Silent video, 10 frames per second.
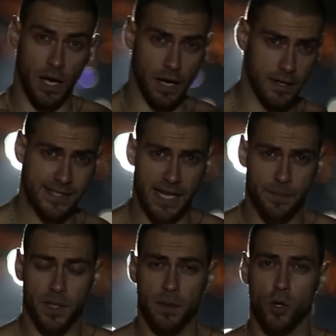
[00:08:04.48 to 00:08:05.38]
El
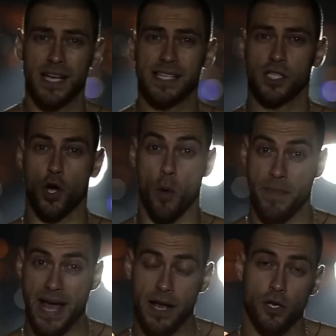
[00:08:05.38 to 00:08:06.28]
séptimo es
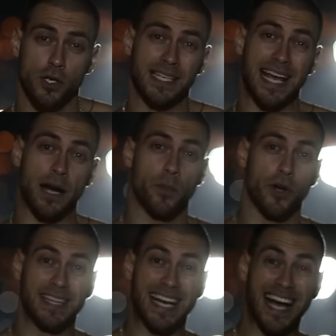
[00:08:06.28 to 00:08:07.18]
comer los
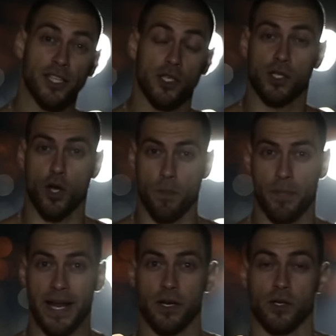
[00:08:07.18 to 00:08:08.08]
carbohidratos
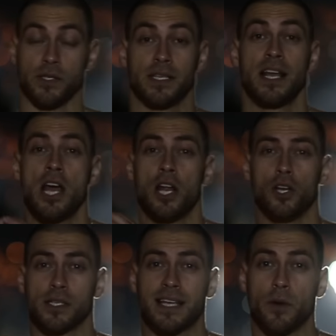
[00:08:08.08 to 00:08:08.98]
complejos.
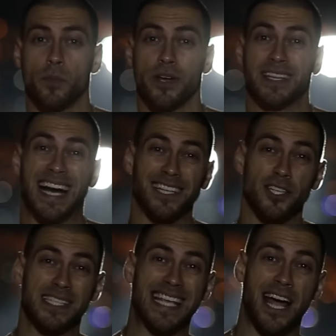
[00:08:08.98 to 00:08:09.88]
Los
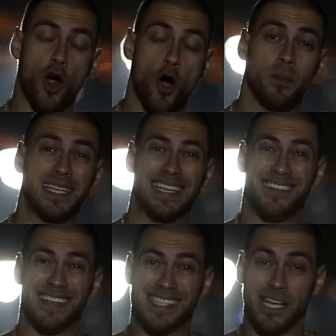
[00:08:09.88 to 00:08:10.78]
carbohidratos que comen
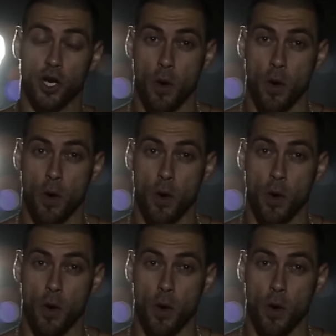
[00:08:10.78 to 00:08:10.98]
deben ser